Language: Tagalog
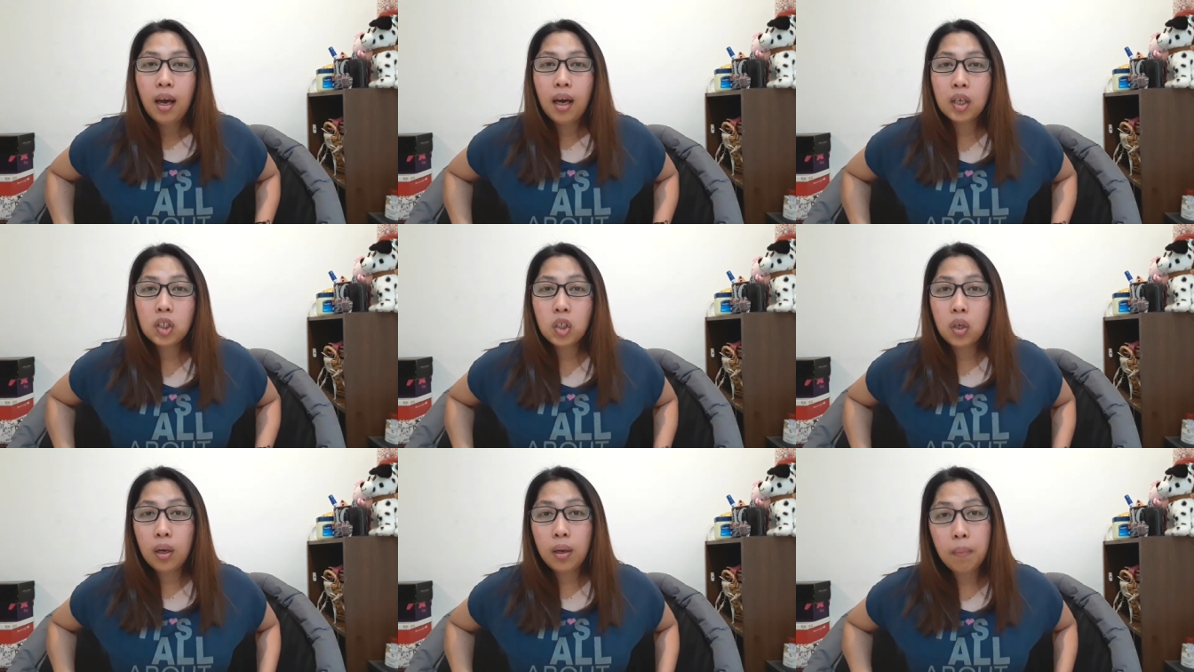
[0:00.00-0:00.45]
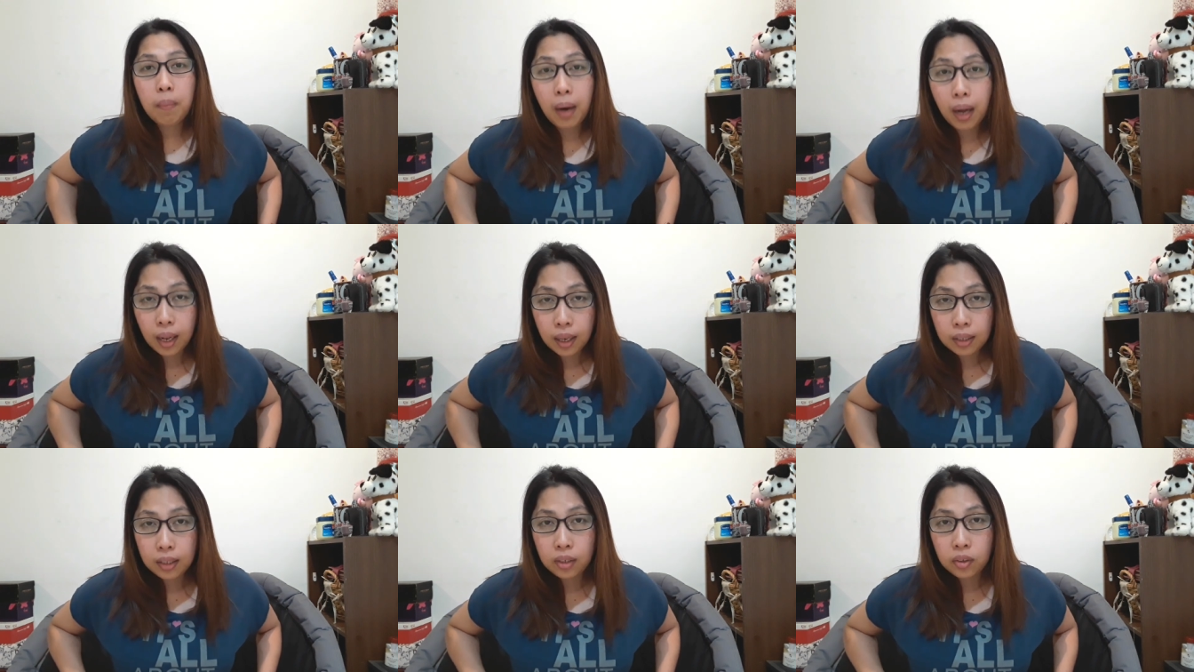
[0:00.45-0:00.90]
Actually,
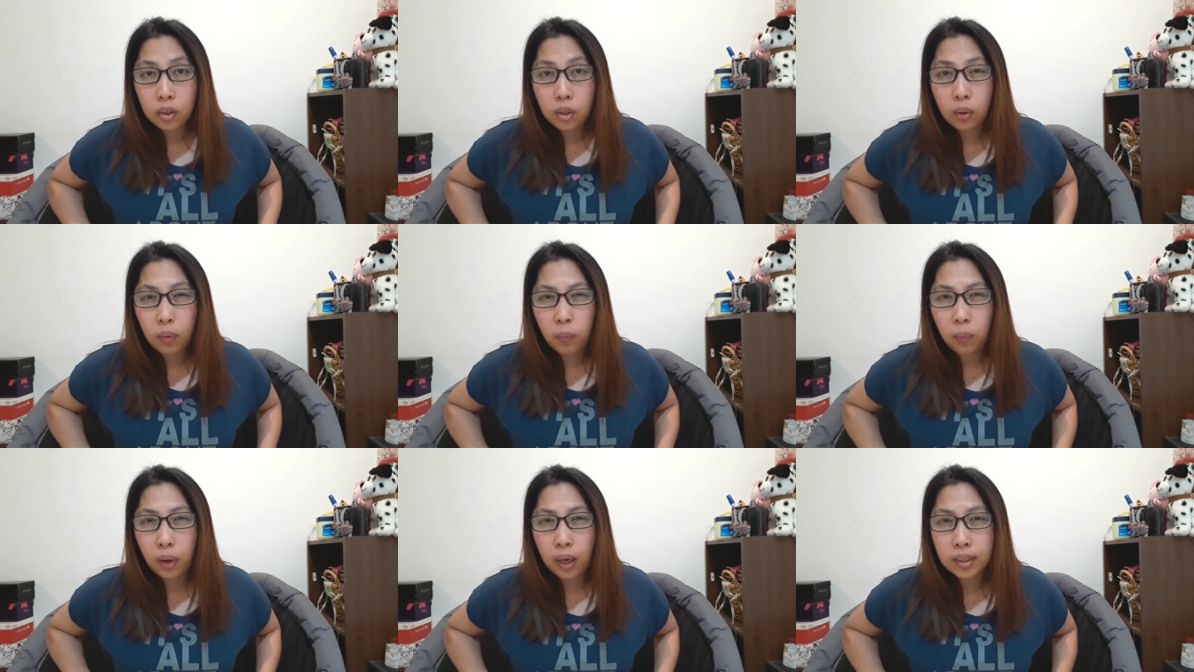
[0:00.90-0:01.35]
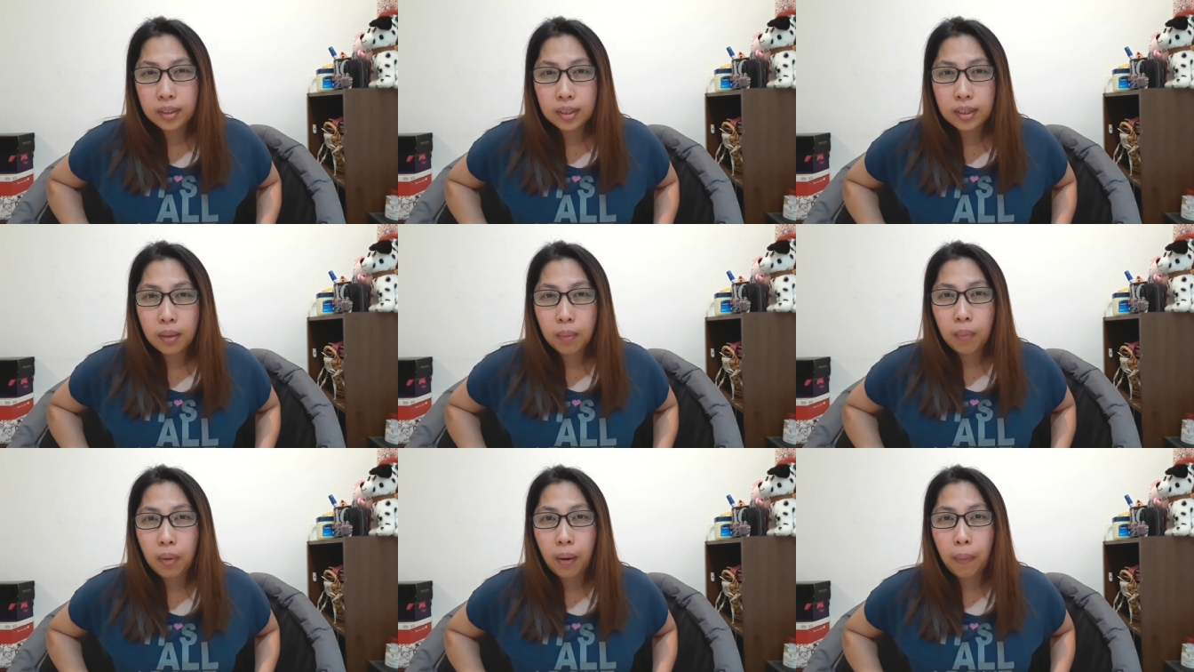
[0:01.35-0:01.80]
mahal din yung
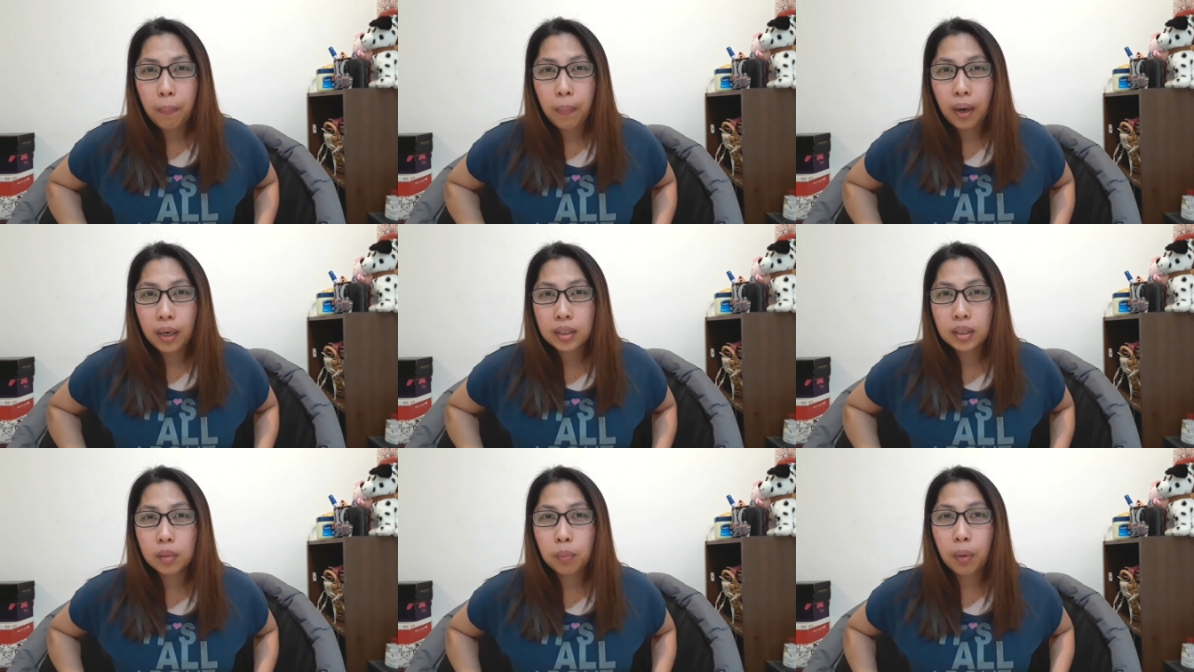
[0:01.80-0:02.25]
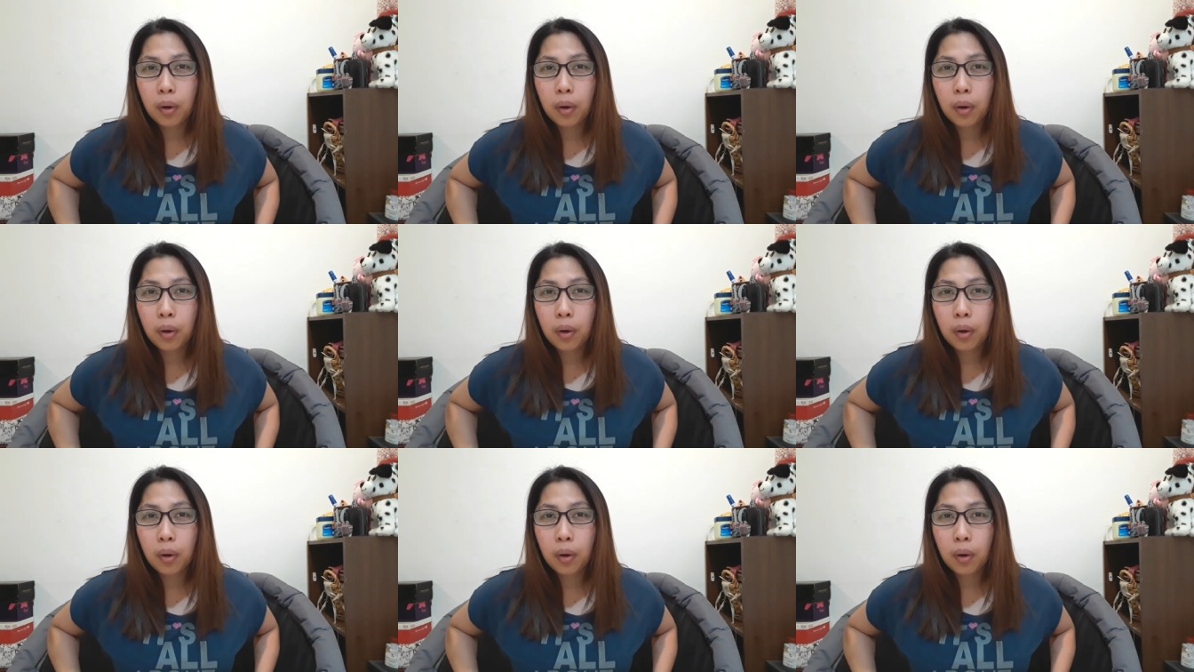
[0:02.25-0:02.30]
price ng mga bags.